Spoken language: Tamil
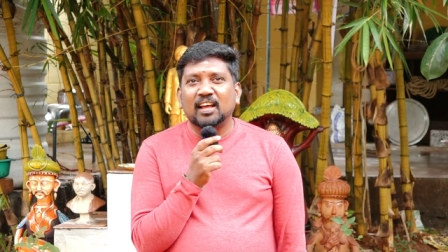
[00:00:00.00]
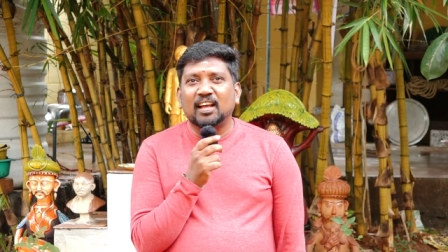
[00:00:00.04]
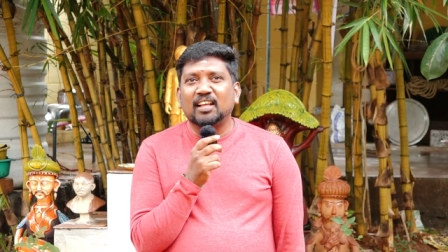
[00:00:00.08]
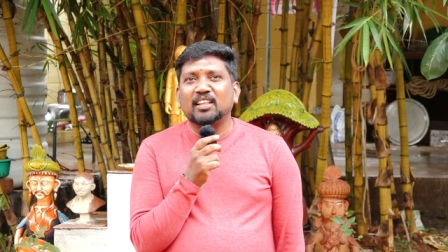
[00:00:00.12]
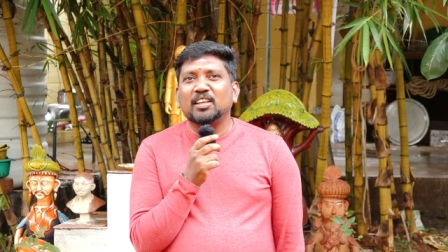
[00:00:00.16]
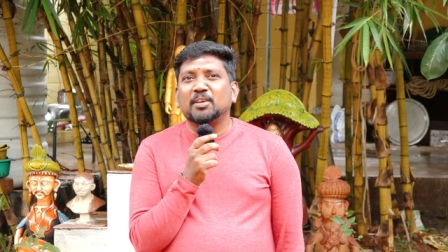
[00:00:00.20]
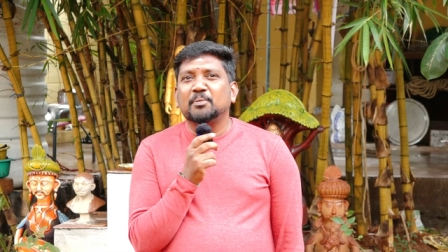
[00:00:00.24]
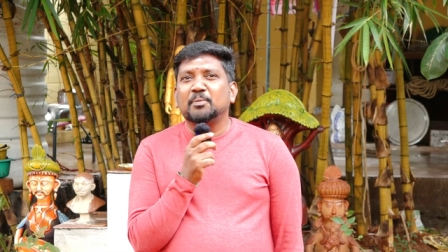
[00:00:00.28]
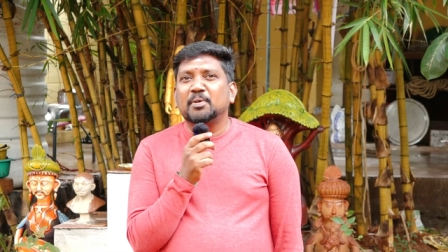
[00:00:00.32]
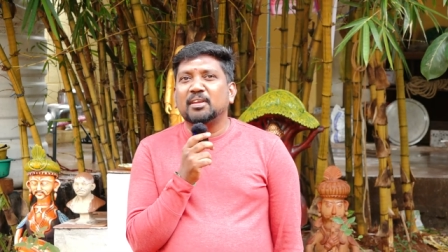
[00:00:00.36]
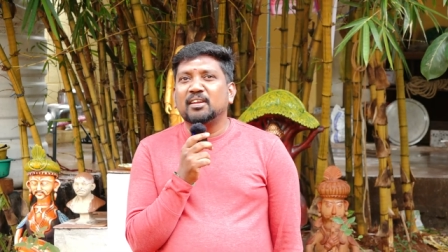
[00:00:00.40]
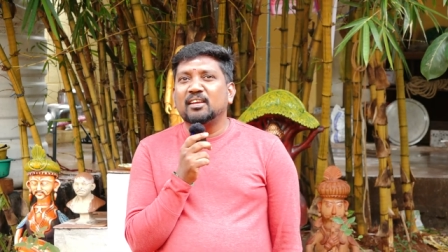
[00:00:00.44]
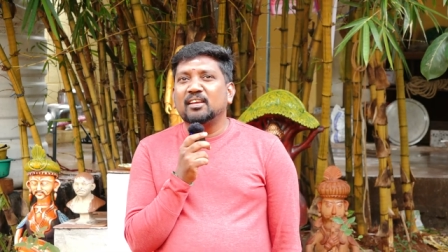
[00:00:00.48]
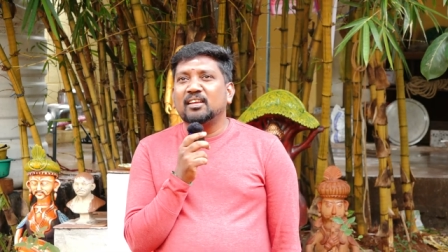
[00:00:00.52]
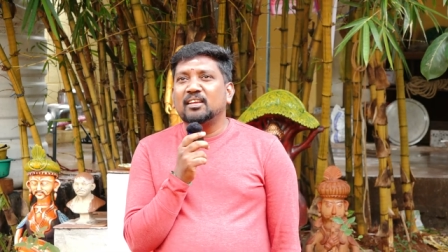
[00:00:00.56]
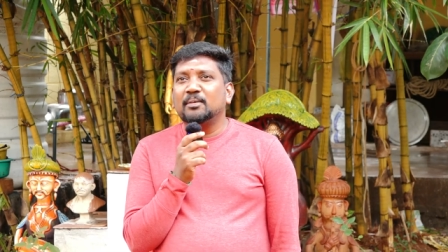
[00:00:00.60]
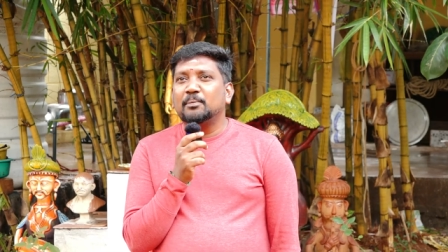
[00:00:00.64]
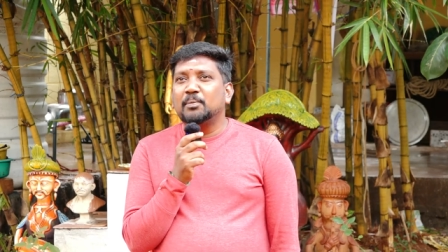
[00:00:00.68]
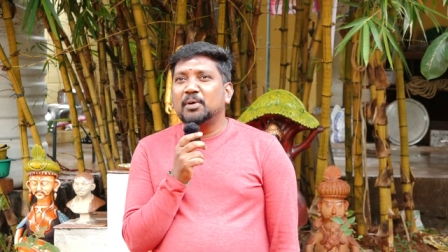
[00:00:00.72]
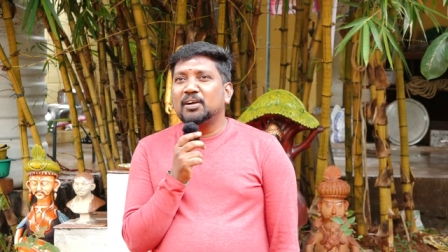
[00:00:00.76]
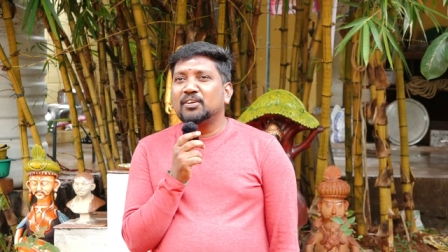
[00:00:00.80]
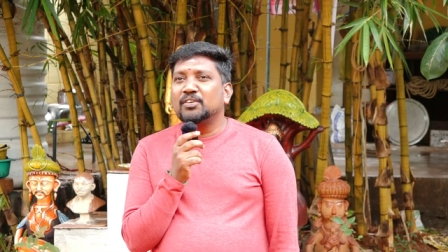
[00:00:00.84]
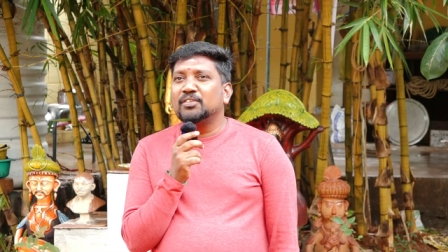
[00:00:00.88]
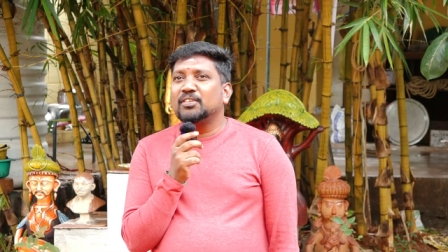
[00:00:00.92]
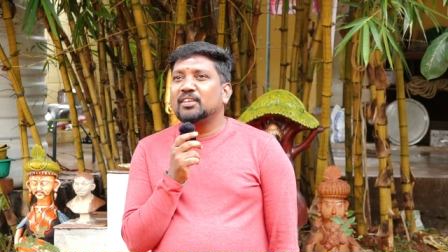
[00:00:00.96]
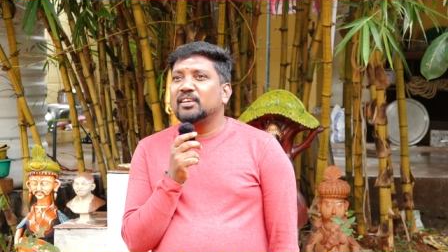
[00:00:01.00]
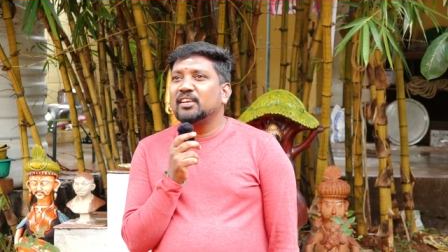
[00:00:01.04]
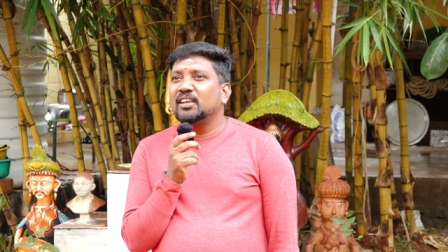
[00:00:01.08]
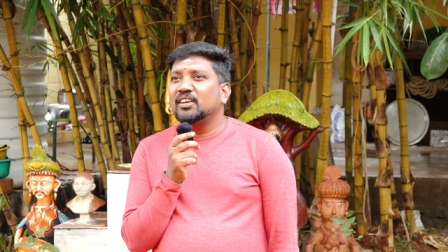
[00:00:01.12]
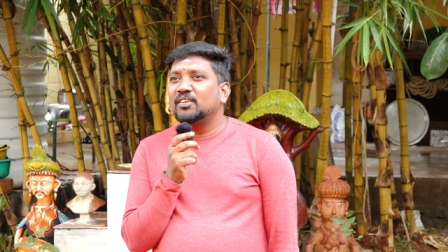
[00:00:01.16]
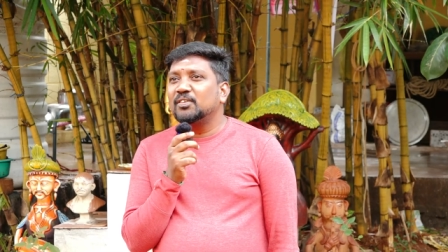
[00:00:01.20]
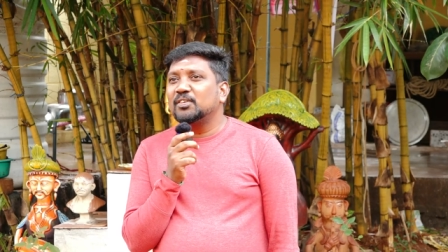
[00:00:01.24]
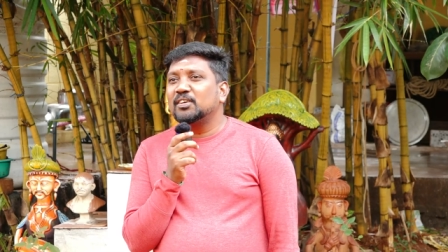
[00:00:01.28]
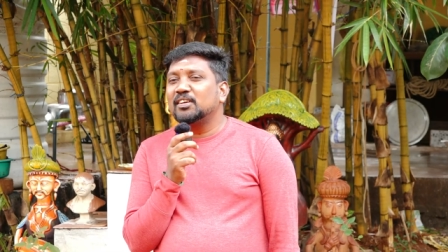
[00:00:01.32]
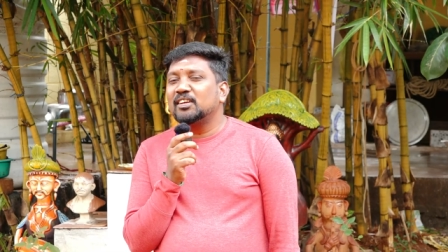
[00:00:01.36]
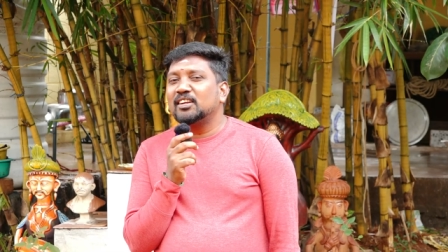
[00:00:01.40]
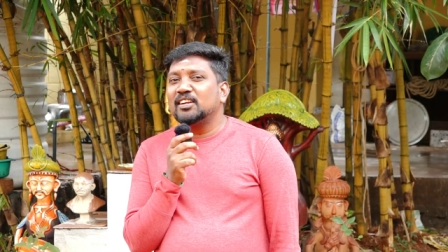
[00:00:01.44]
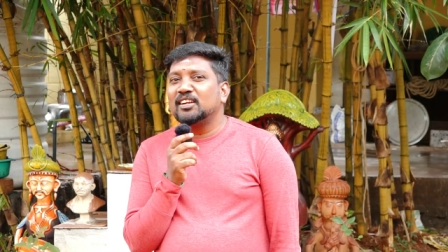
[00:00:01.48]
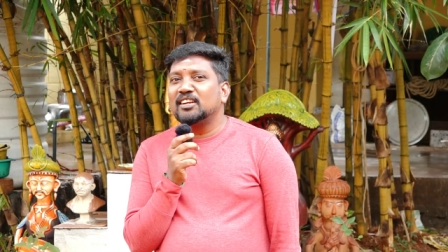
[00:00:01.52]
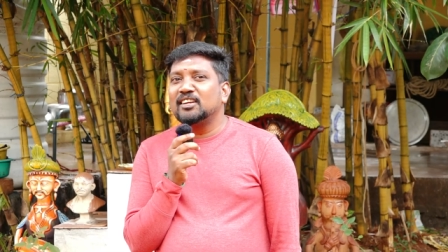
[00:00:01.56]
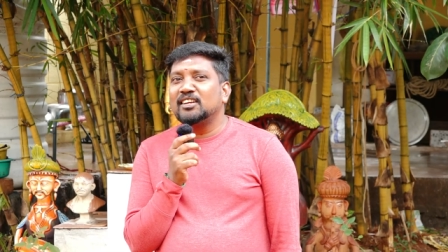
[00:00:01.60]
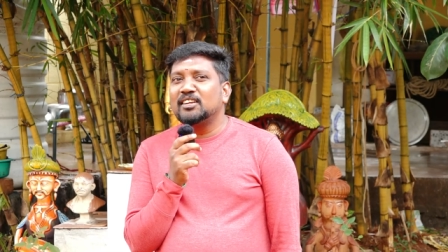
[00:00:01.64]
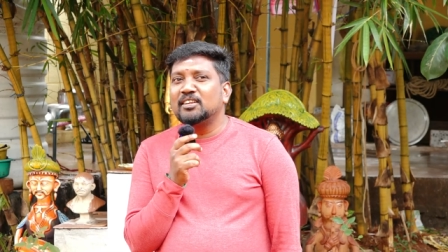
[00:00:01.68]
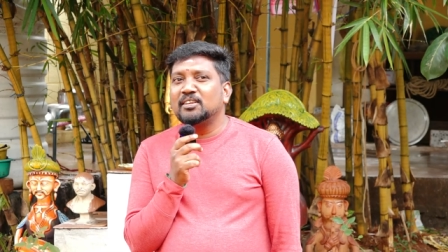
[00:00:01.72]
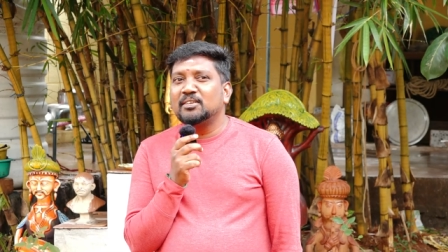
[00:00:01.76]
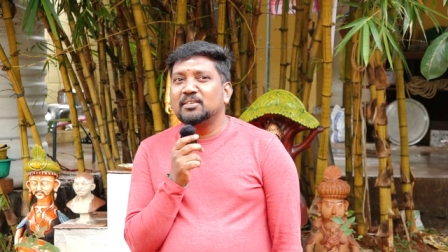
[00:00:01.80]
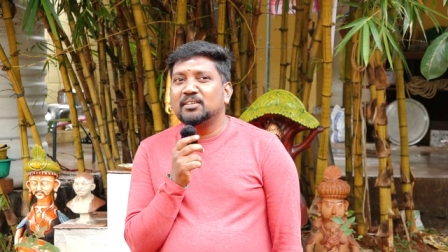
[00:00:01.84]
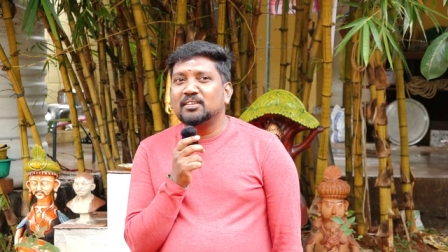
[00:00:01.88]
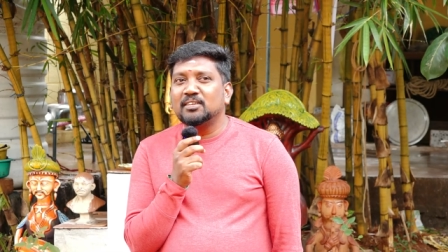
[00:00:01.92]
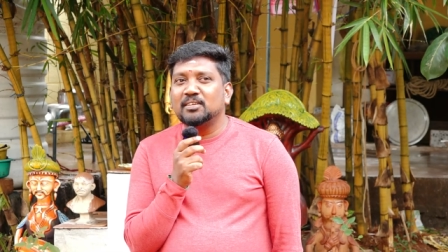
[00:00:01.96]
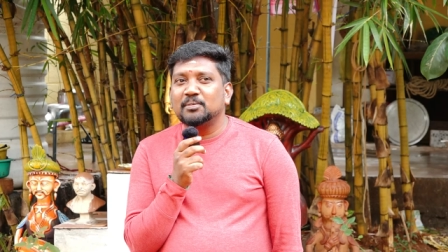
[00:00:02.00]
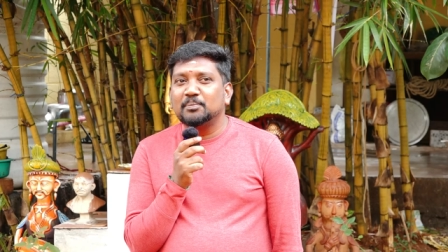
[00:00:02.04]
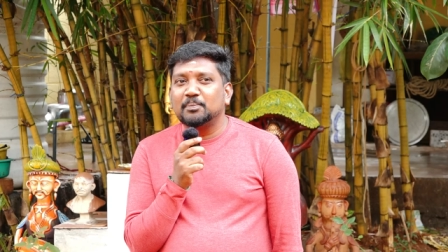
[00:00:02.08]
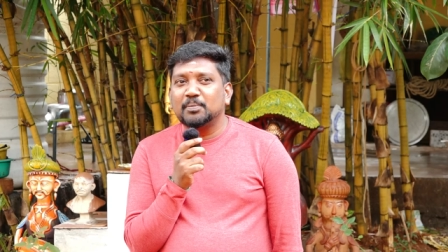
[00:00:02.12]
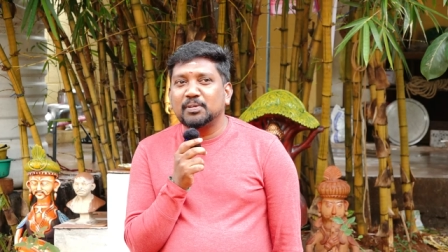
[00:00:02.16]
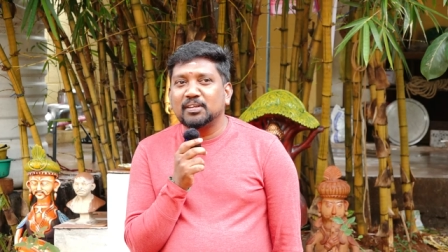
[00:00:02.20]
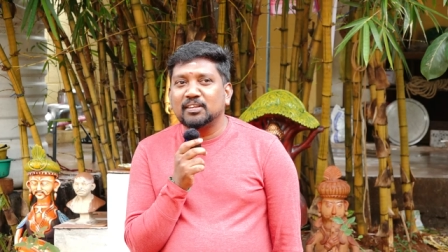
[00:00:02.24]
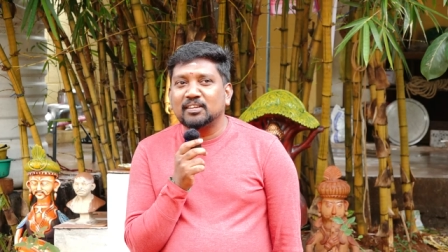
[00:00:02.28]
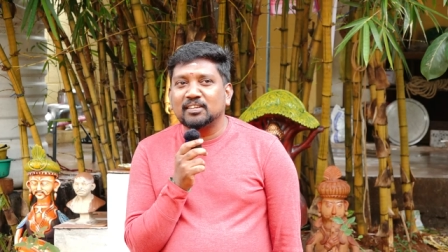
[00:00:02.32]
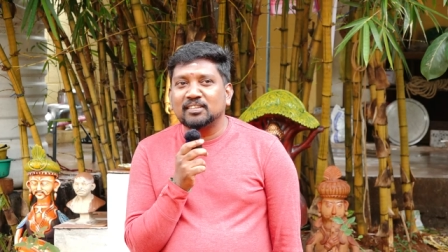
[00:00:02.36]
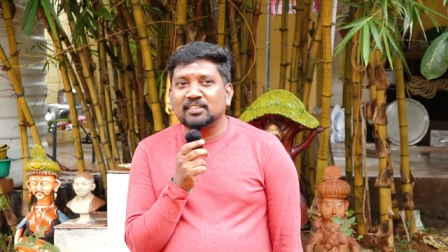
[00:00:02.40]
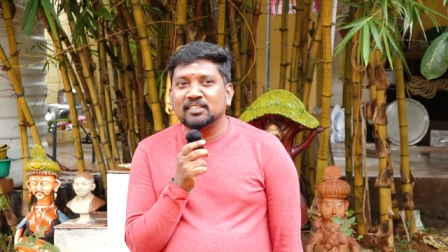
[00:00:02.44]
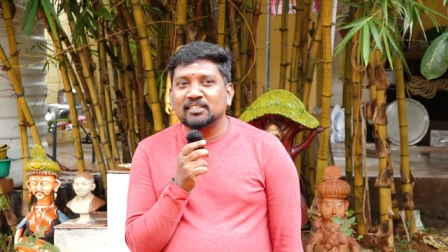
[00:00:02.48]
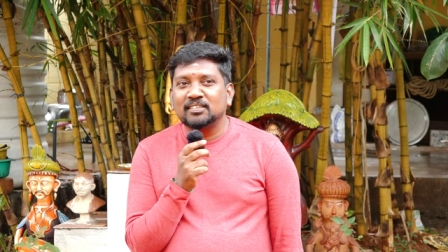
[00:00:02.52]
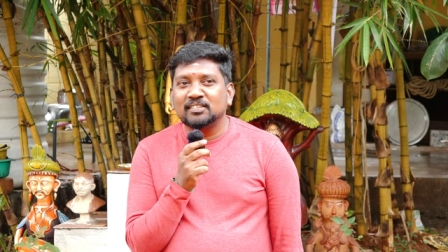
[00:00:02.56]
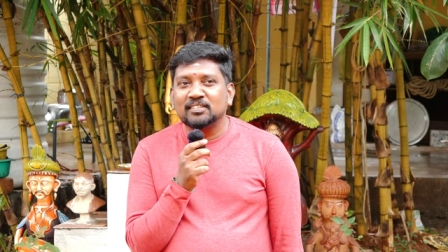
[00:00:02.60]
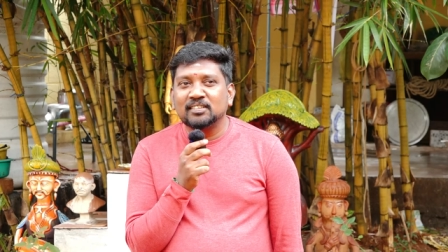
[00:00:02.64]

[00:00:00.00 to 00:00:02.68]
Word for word: அதே மாதிரி பகவத் ஐயாவுக்கு ரெண்டு பேர்